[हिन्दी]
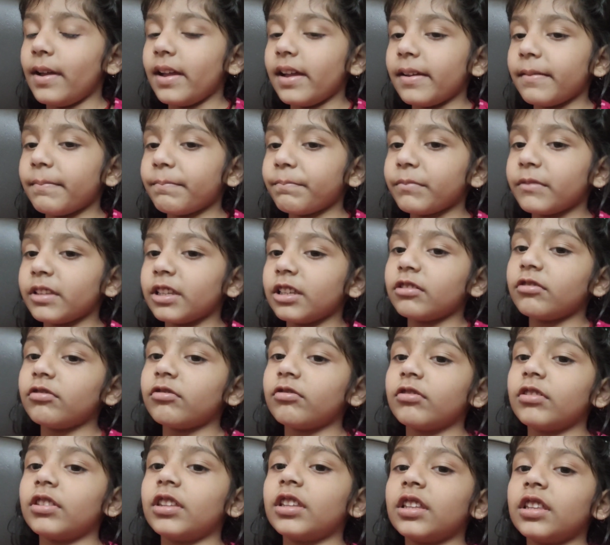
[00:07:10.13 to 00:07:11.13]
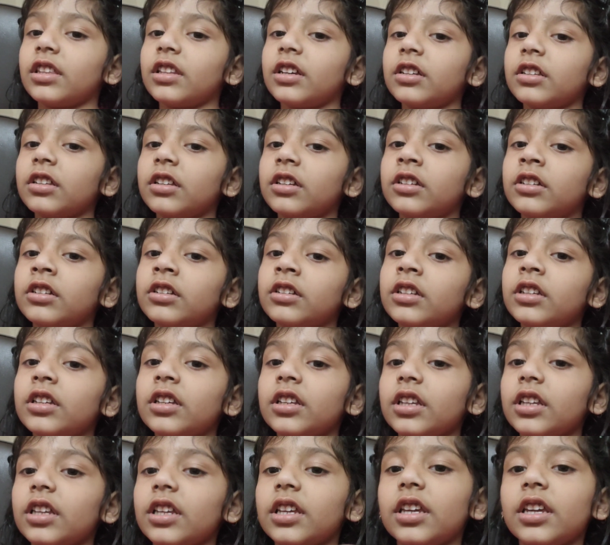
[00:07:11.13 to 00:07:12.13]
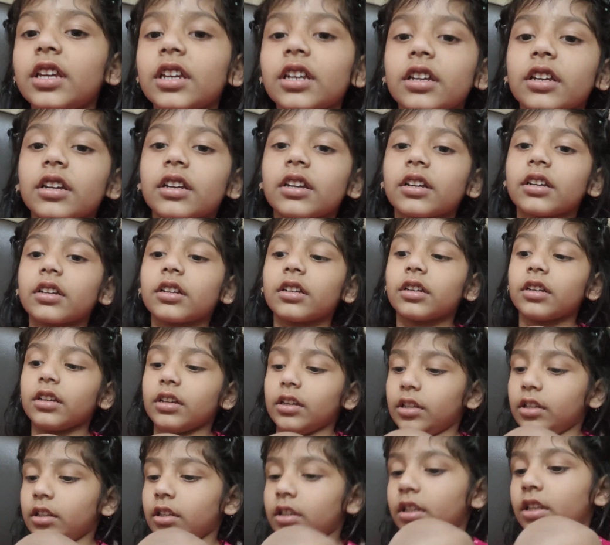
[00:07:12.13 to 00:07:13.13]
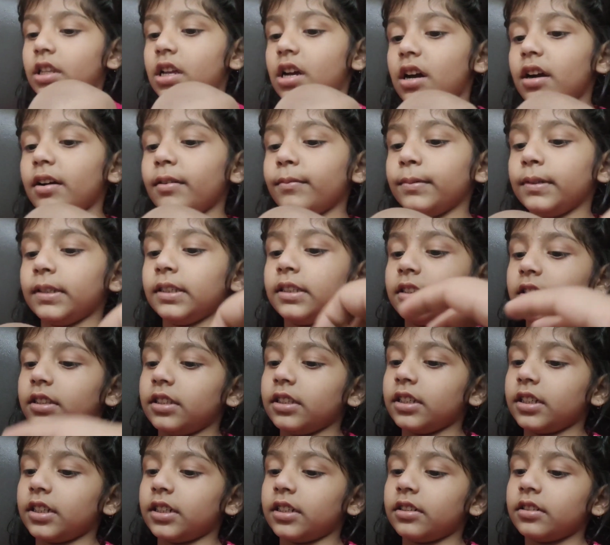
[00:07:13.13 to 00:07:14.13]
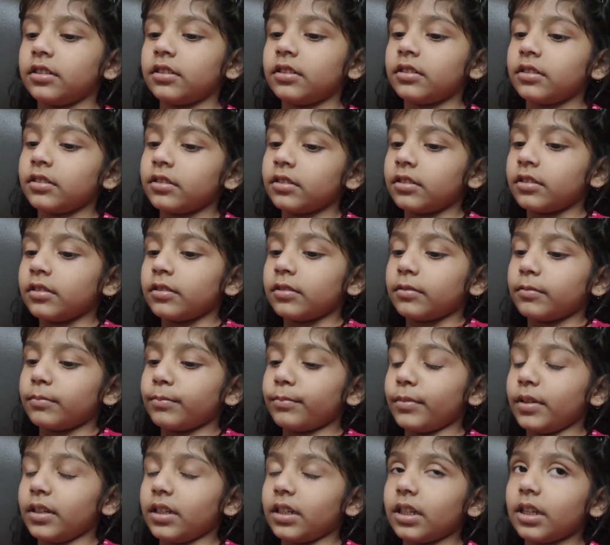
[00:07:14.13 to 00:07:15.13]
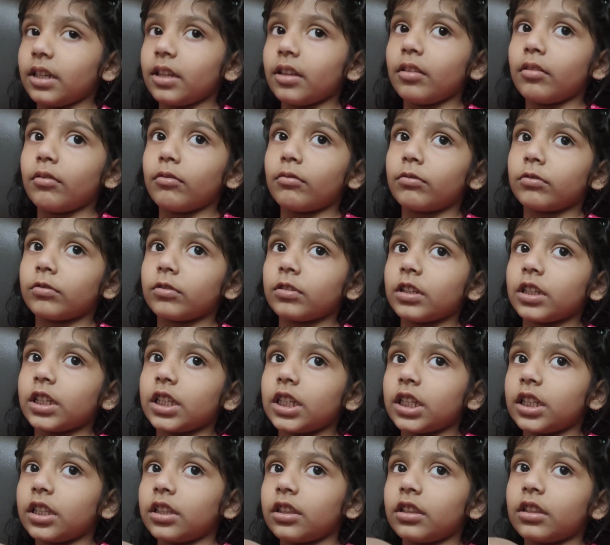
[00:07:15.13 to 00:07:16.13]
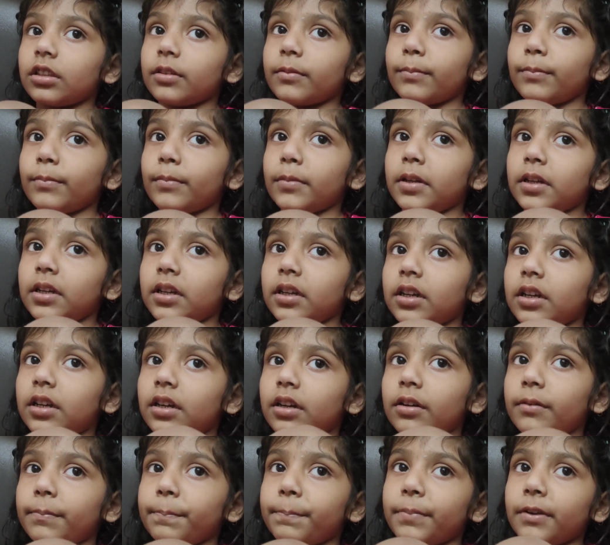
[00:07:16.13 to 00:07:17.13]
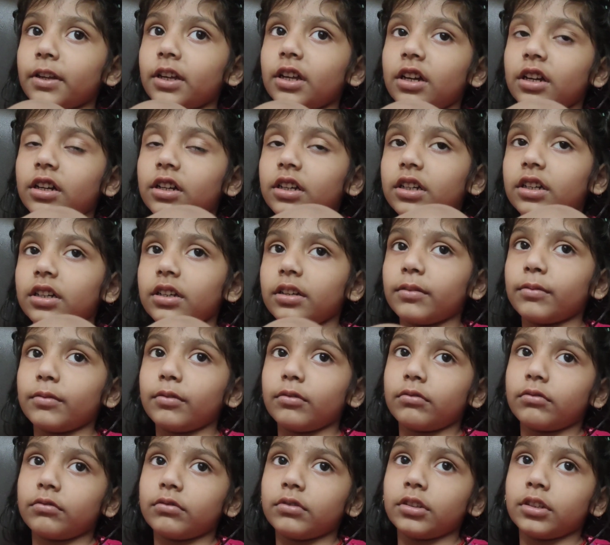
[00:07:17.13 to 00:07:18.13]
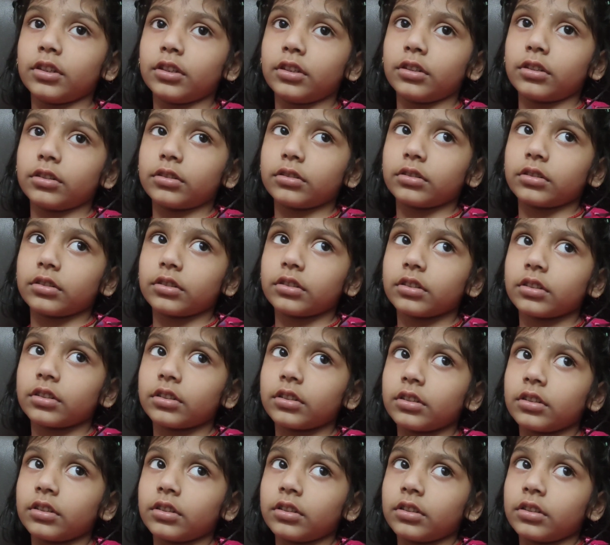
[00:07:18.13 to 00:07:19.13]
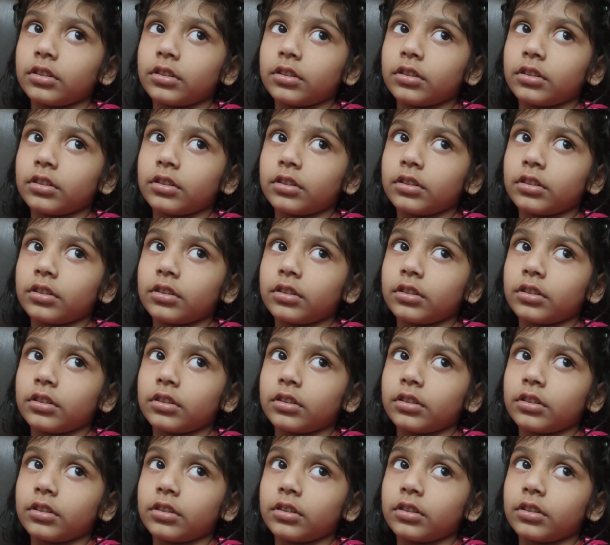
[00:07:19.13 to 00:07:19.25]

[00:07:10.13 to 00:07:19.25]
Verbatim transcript: मैम ने मुझे ना हाँ। एक इनाम नहीं दिया हाँ? मैं रोने मैं घर पे आके रोने लगी